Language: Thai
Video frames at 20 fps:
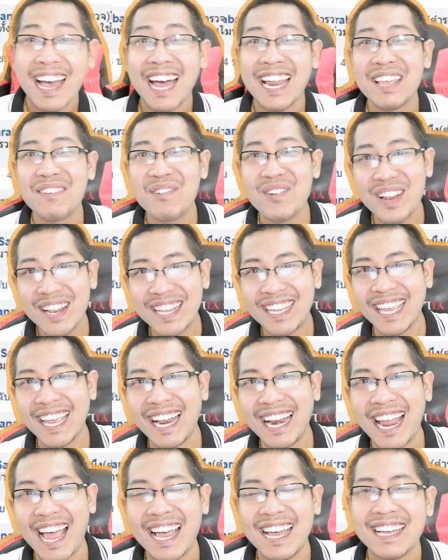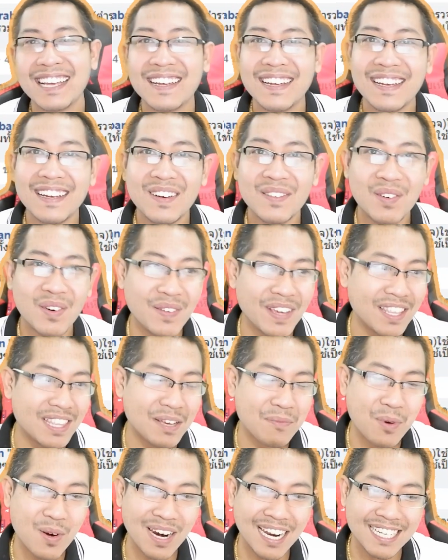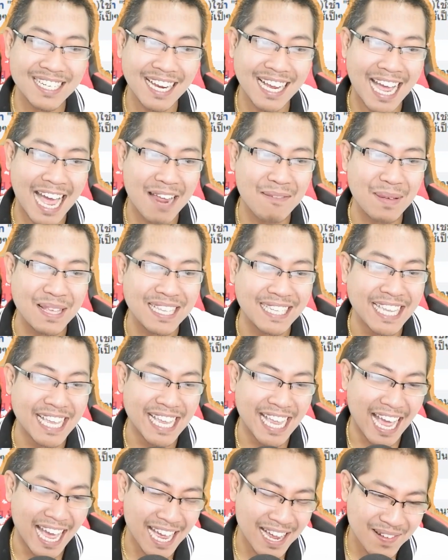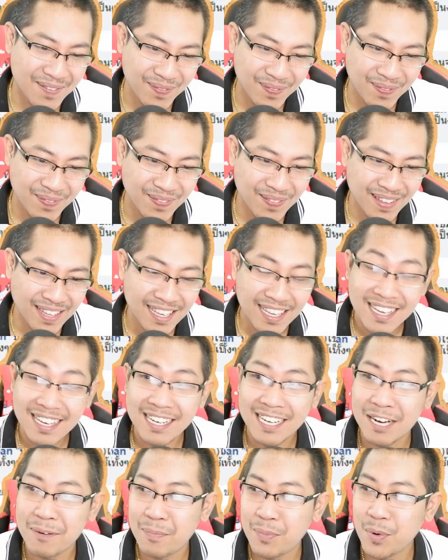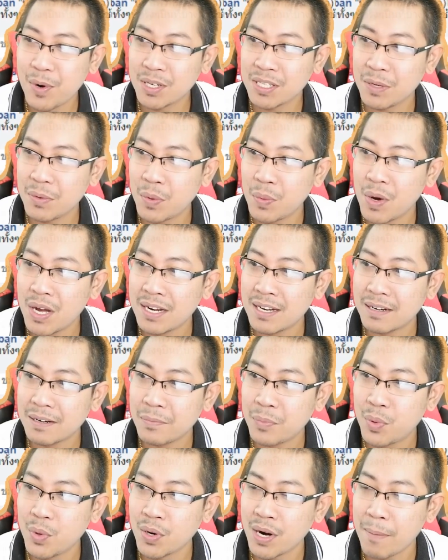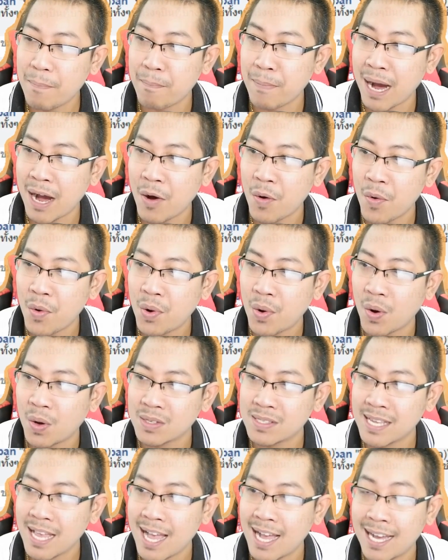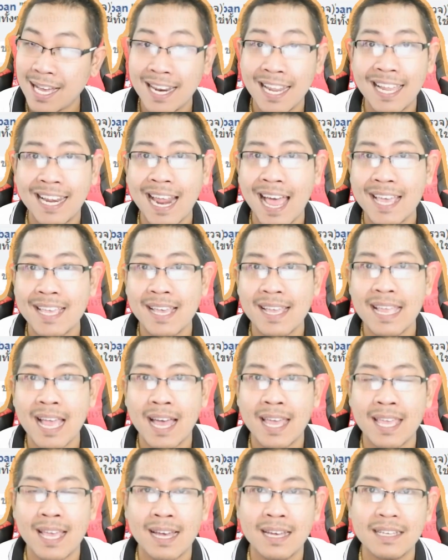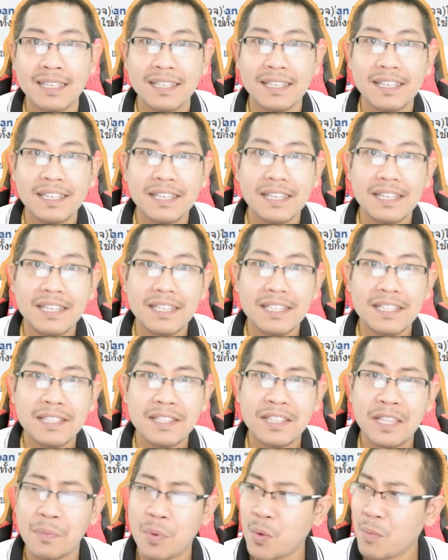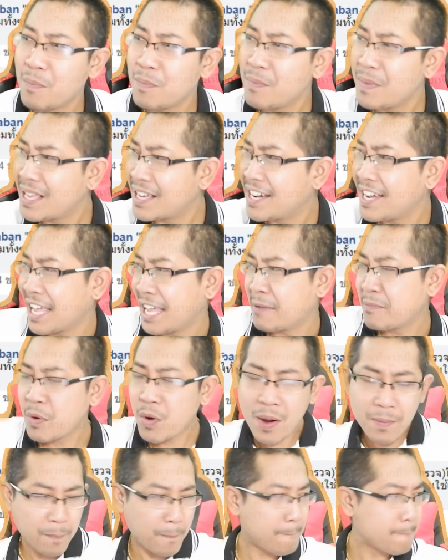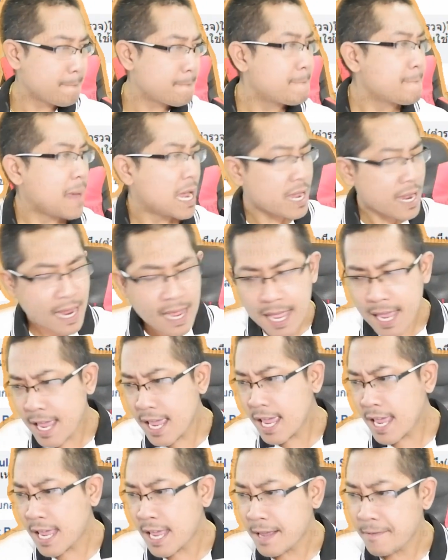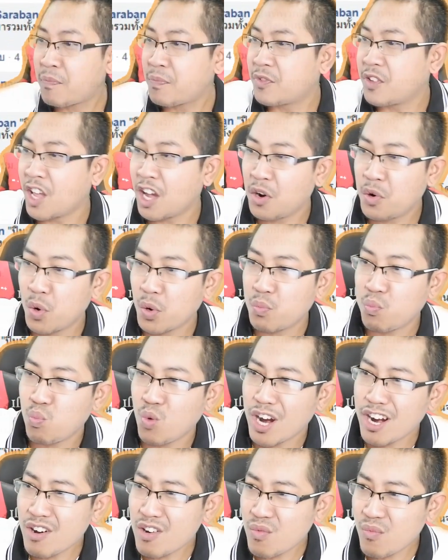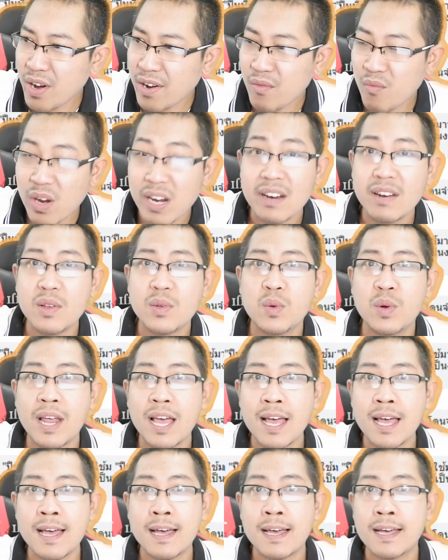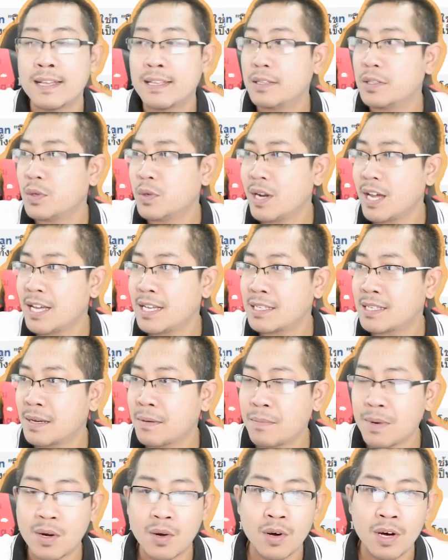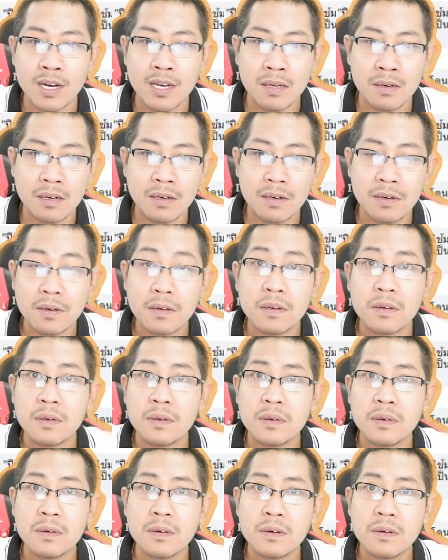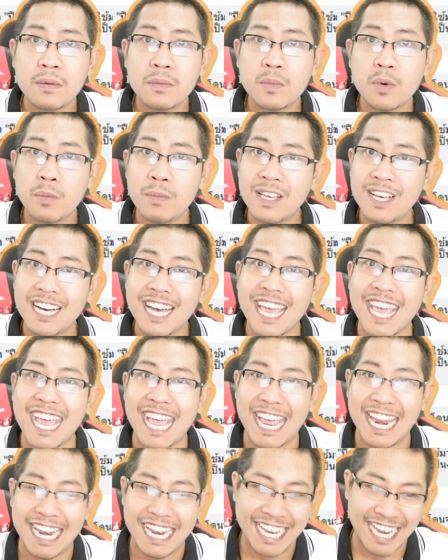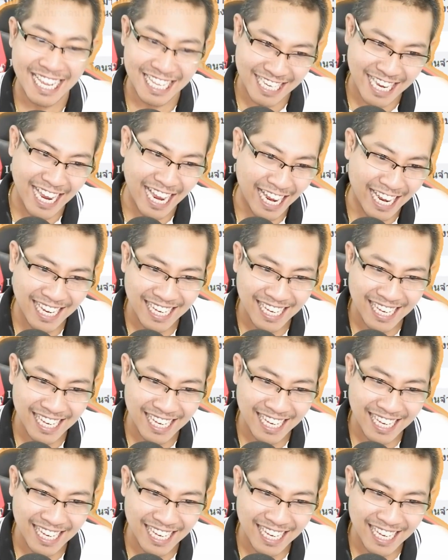อันนี้พูดจริง นะ ผมเห็นแต่พวกราชการไปเสีย กับพวกที่ผมว่าผู้รับเหมาก่อสร้างอะไรรายใหญ่ๆอะ่ะ แต่ผมไม่เคยเห็นเลยว่าเสียงรถแว่นแว่นวนอยู่หน้า อยู่หน้าสัมปกรเนี่ยผมไม่เคยเห็นจริ